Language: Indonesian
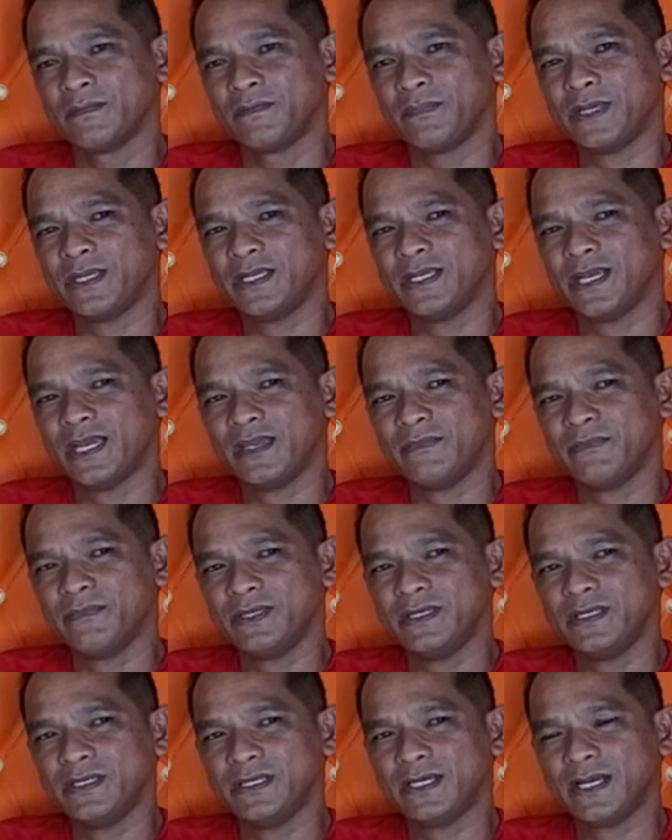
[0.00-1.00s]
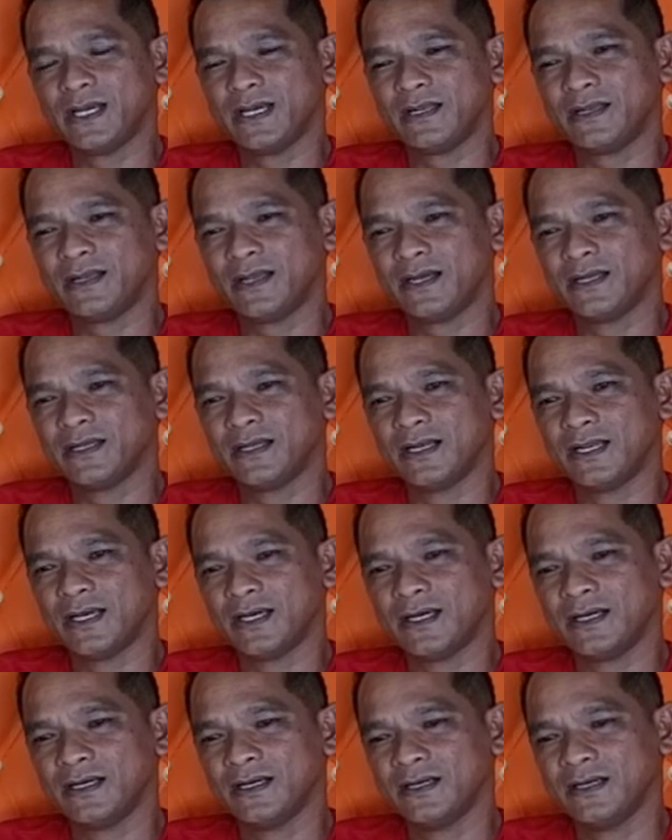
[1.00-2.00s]
PDAM ini kan
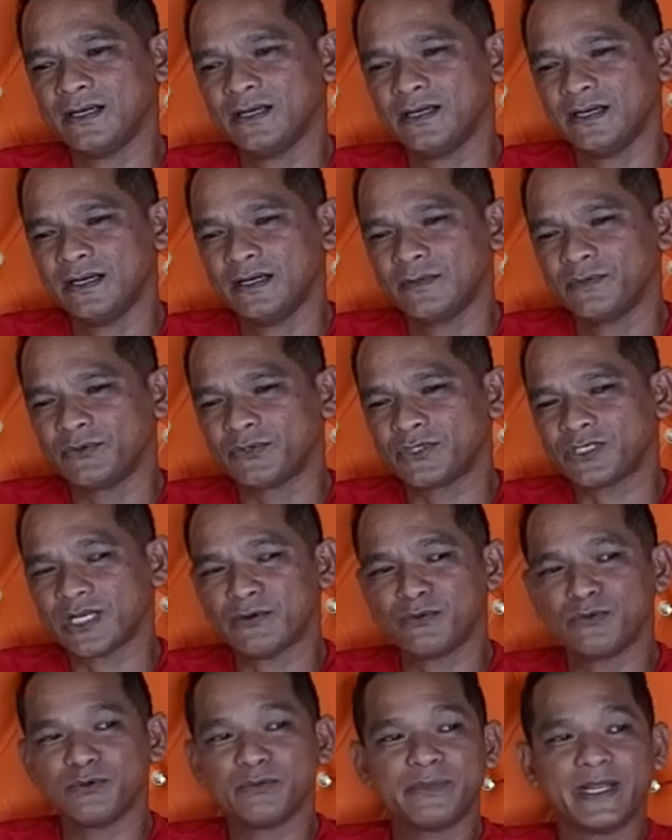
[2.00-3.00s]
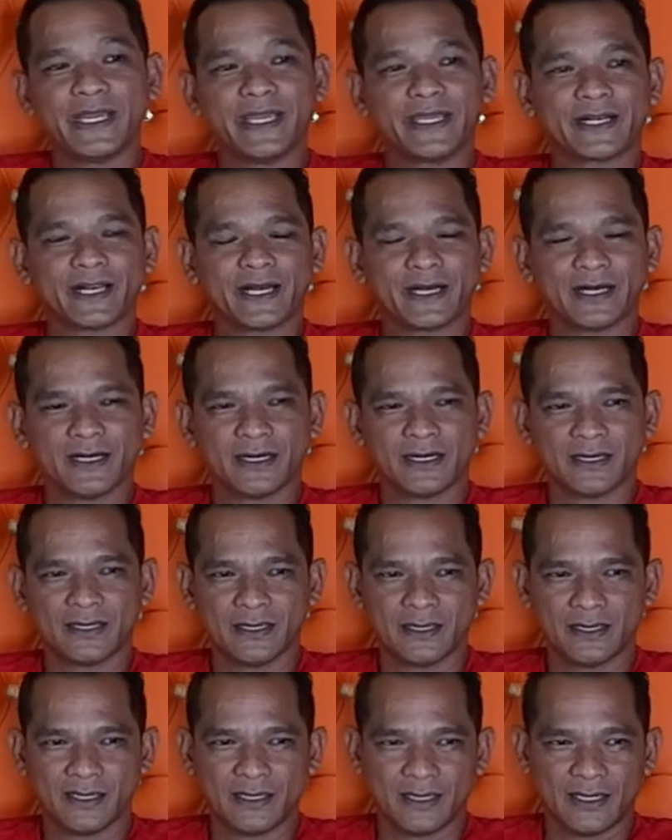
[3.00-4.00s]
adalah perusahaan umum daerah ya.